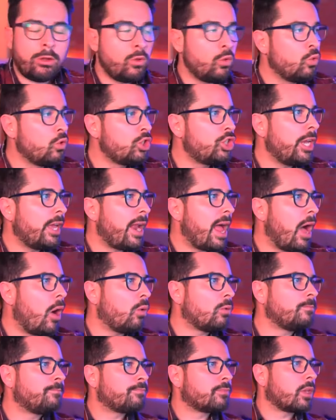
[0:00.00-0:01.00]
No
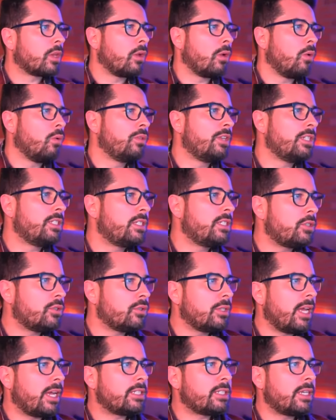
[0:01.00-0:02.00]
geral, o
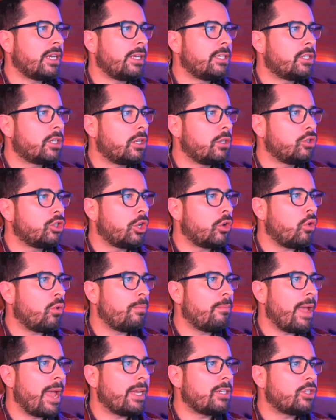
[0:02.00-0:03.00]
Decision Desk gerou
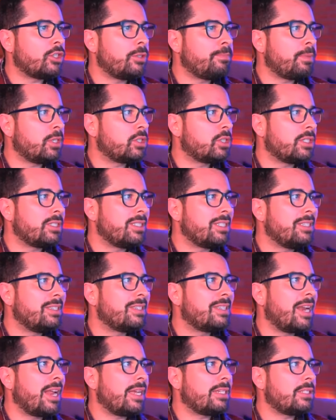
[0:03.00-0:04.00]
médias de pesquisa em
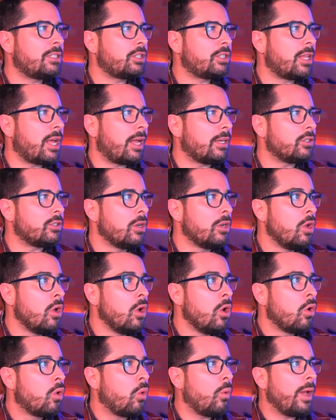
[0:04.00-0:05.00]
três estados.
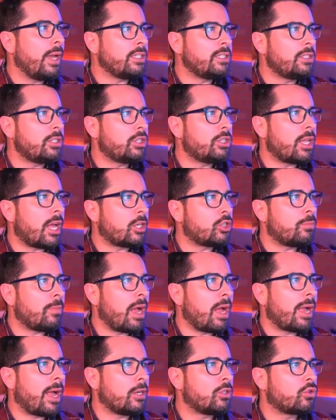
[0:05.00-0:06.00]
Com esses estados
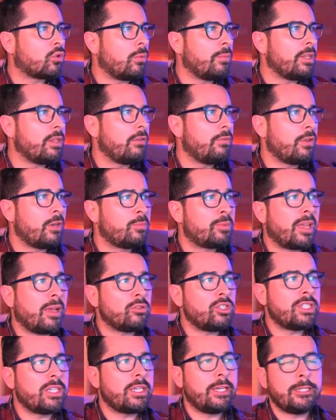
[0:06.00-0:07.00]
marcados como indefinidos, porque é
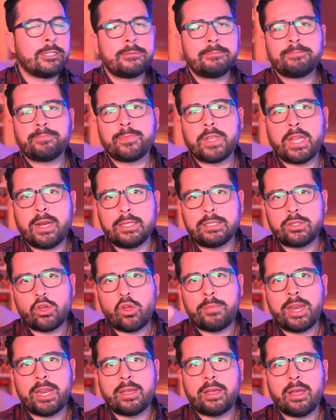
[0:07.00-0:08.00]
o seguinte:
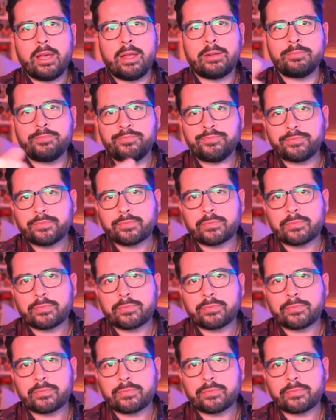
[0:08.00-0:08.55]
eleição americana,